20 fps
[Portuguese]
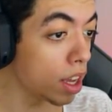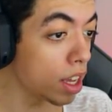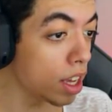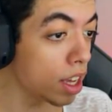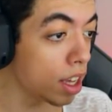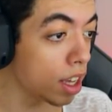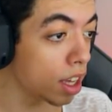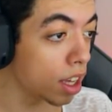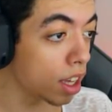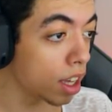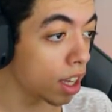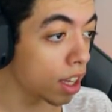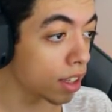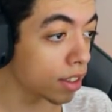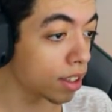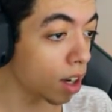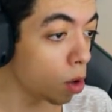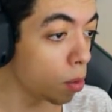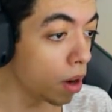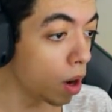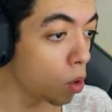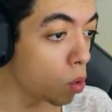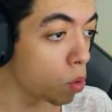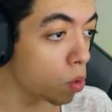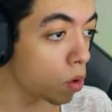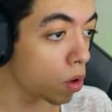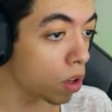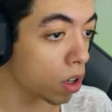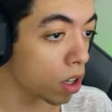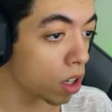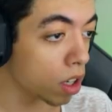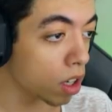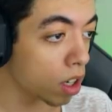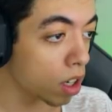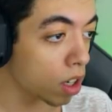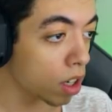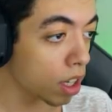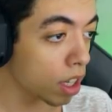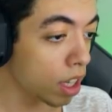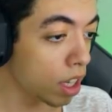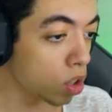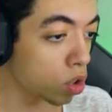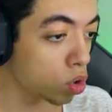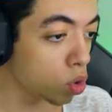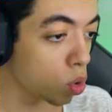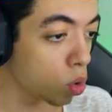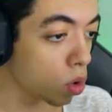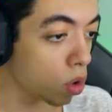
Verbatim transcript: aí! Salmão! Salmão? Isso.